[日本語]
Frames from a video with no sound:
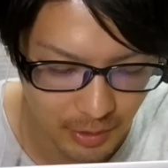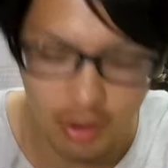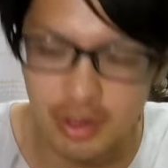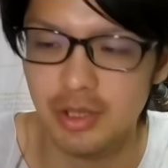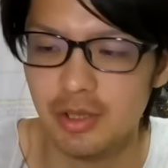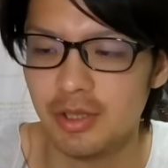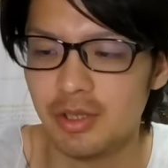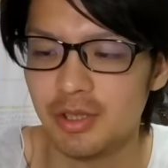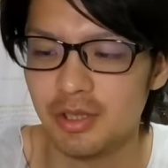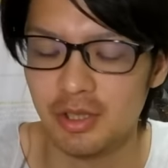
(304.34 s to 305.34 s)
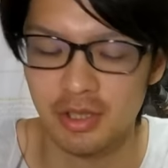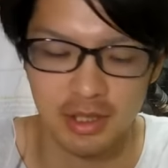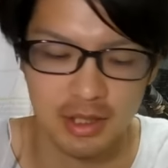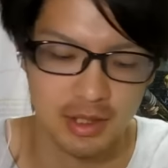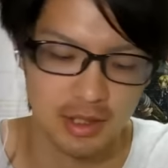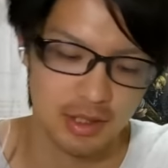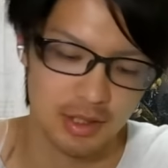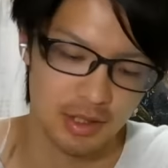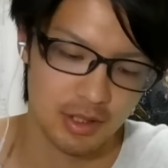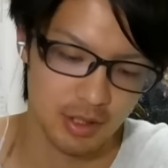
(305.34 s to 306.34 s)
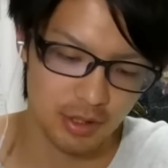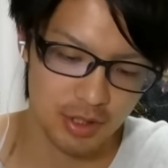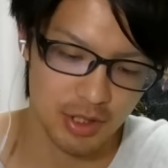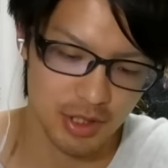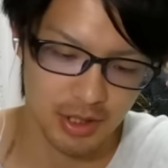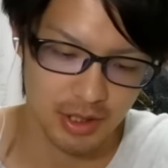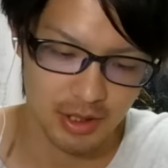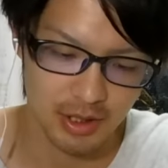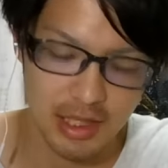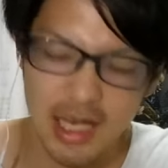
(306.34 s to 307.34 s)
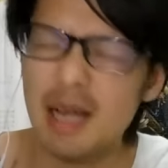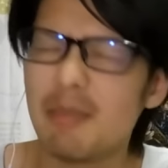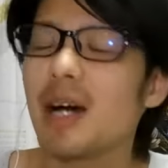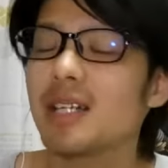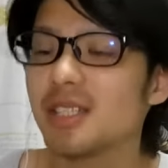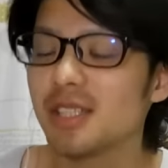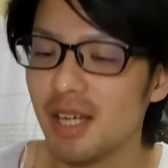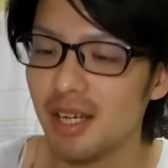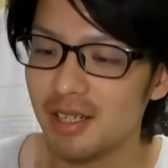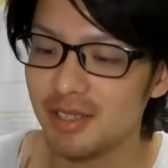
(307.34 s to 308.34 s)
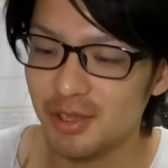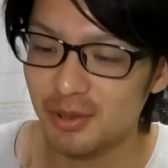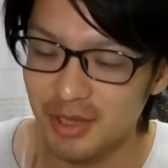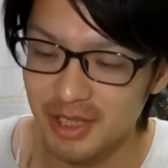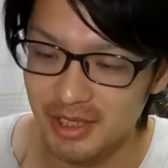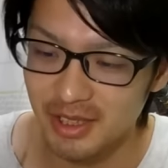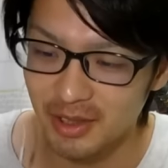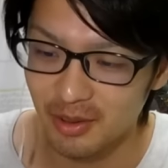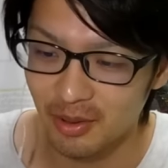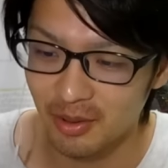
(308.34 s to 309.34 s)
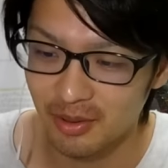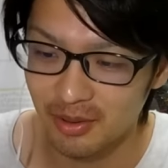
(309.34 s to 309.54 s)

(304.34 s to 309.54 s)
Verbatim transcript: よしよしよしよしよし。よし。いやー、マジで超嬉しいんだけど。